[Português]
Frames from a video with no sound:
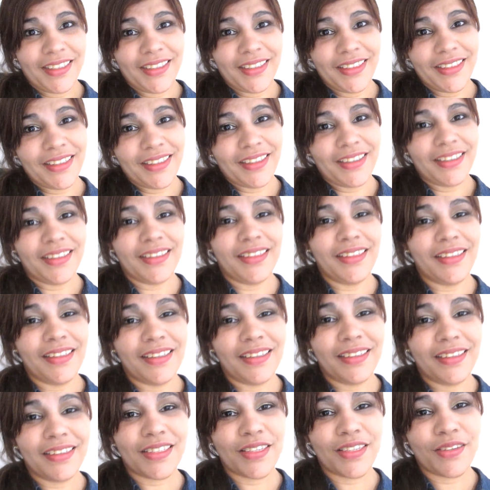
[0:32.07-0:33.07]

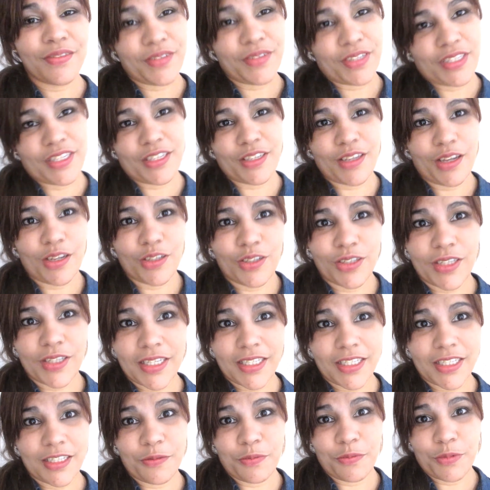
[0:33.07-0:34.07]
e se vocês
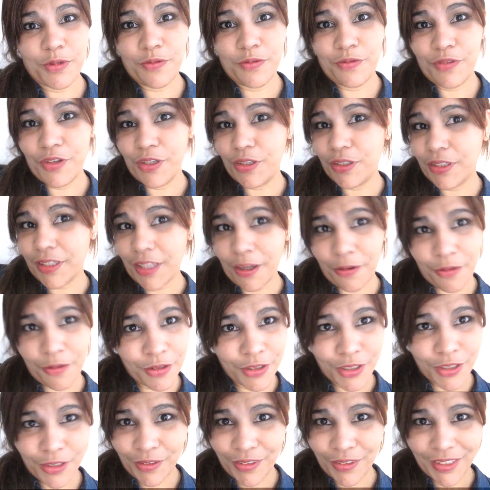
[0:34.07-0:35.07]
gostam desse tipo de vídeo,
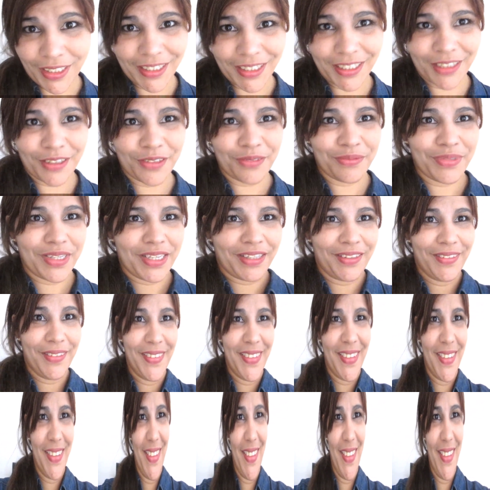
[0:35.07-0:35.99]
então continuem aqui comigo.